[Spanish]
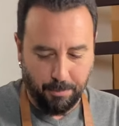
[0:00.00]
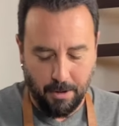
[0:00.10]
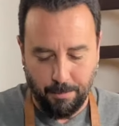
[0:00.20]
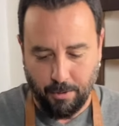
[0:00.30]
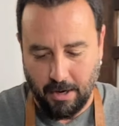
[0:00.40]

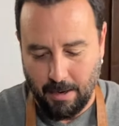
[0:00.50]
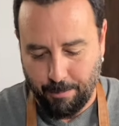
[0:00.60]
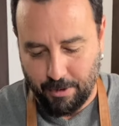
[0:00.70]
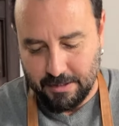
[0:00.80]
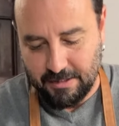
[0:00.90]
pueden ponerle
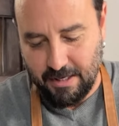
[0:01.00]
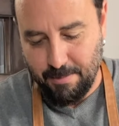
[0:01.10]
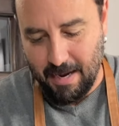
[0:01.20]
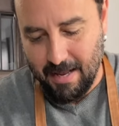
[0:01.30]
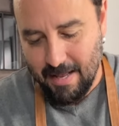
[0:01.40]
por
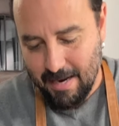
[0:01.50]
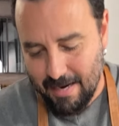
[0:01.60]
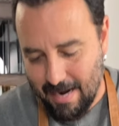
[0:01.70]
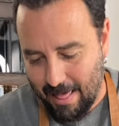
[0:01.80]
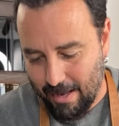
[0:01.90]
encima
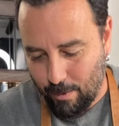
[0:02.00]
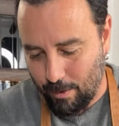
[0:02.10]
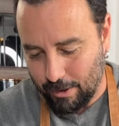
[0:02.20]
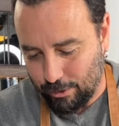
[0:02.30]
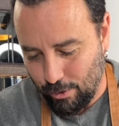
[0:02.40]
la
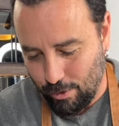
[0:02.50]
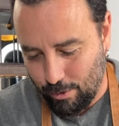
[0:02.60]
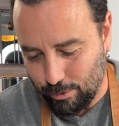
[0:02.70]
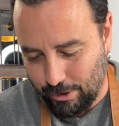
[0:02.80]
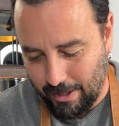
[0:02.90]
decoración
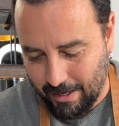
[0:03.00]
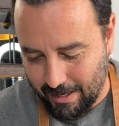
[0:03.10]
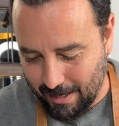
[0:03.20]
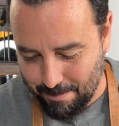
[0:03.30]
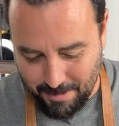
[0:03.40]
que ustedes
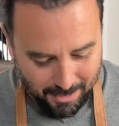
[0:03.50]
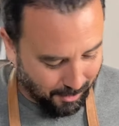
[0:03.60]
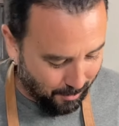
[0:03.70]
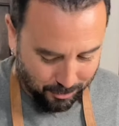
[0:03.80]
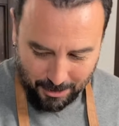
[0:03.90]
quieran. Miren
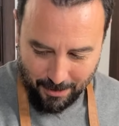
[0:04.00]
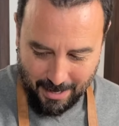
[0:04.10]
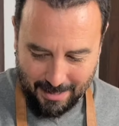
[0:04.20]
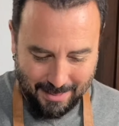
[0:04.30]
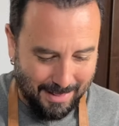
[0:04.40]
cómo se
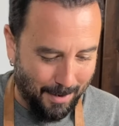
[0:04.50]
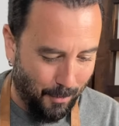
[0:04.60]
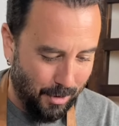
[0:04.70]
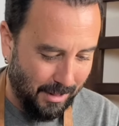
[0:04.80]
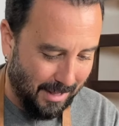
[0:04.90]
ve de
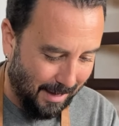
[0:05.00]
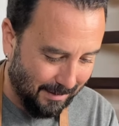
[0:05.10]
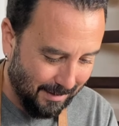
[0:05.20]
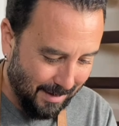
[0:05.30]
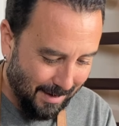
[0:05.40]

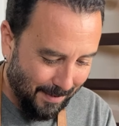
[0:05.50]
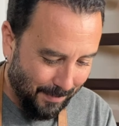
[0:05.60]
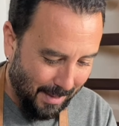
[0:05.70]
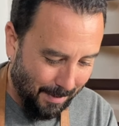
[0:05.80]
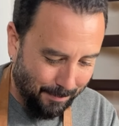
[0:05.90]
bonitas
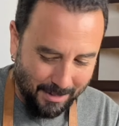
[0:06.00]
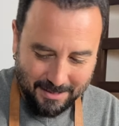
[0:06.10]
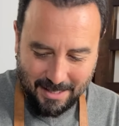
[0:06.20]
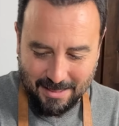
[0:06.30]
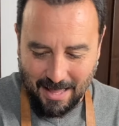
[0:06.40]

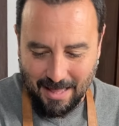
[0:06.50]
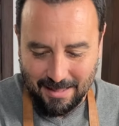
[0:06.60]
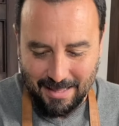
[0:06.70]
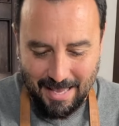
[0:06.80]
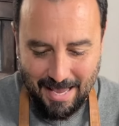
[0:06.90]
presentada
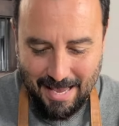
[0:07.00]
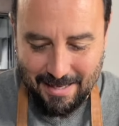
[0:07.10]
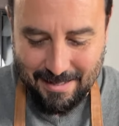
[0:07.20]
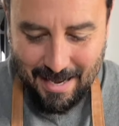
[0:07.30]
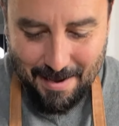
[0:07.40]
de
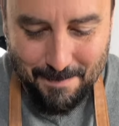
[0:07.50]
esta